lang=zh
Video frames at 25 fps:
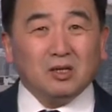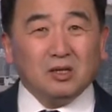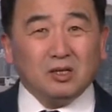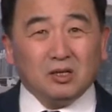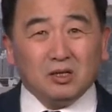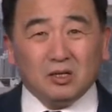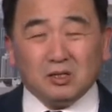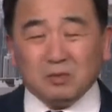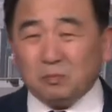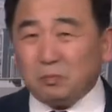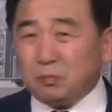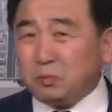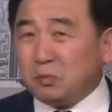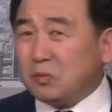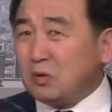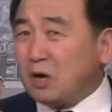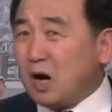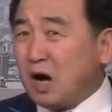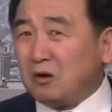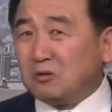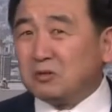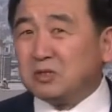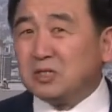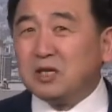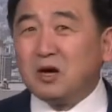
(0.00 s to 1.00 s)
是不
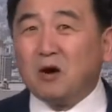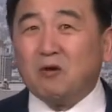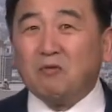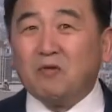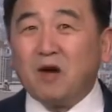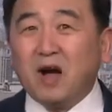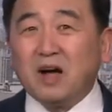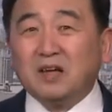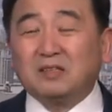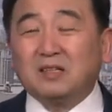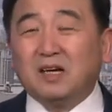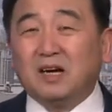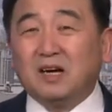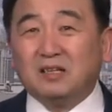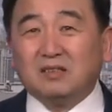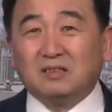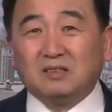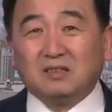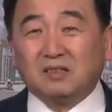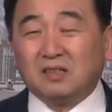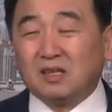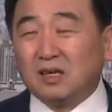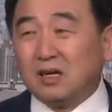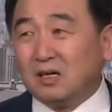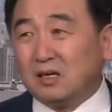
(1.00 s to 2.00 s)
好效仿的，
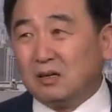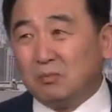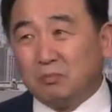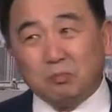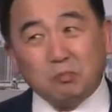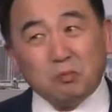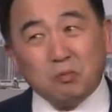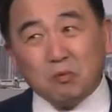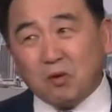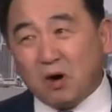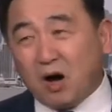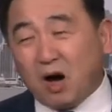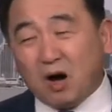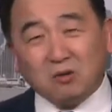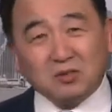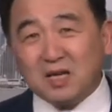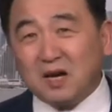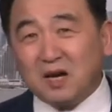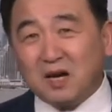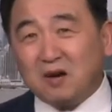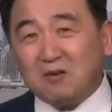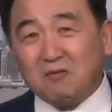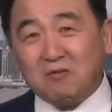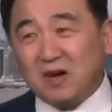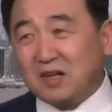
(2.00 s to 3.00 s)
呃，不好
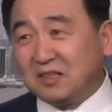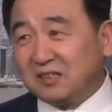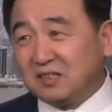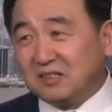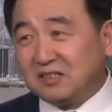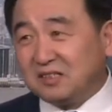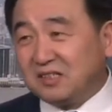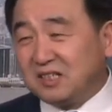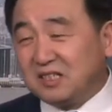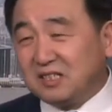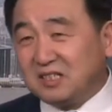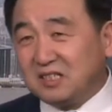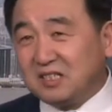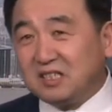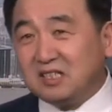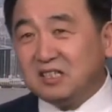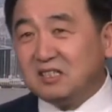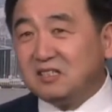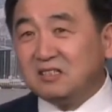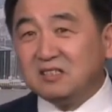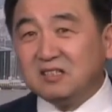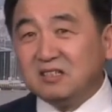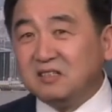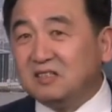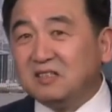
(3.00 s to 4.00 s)
效仿的，而且
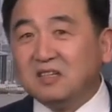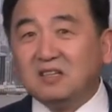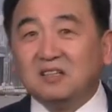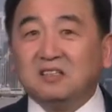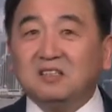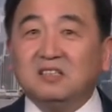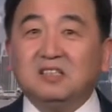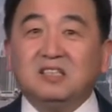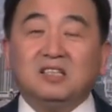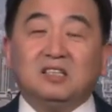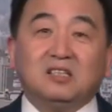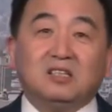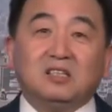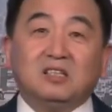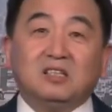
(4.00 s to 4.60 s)
因人而异。